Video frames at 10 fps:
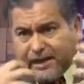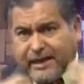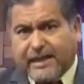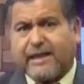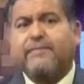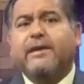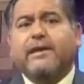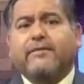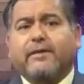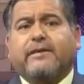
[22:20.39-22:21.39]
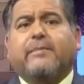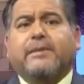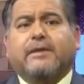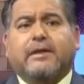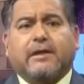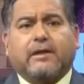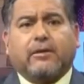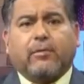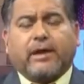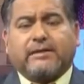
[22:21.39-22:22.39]
de que debe
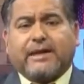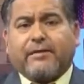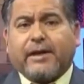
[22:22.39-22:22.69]
efectivamente cuidarse.